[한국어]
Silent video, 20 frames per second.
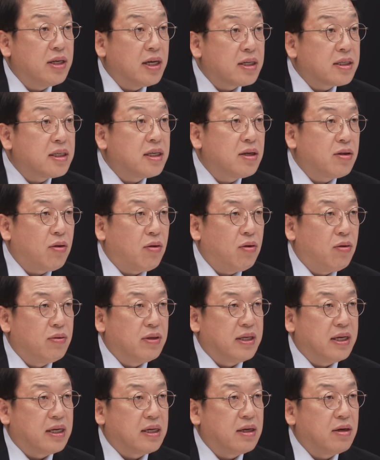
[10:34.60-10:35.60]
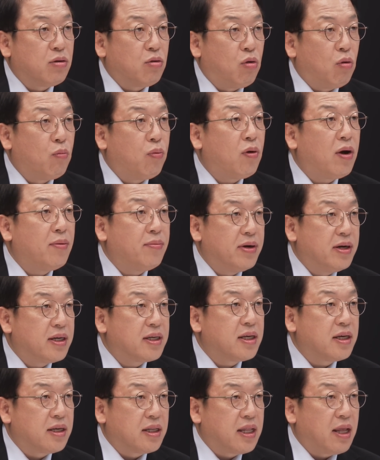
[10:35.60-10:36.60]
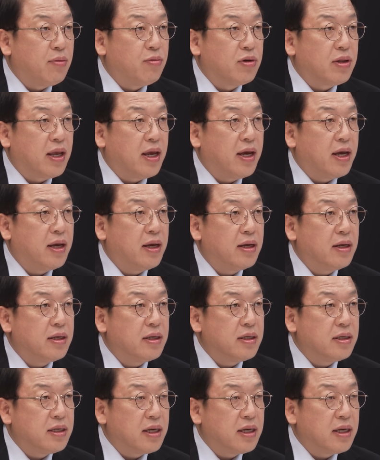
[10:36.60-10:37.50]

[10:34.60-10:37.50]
역시도 이제 그런 공포감을 느끼기 때문에 네.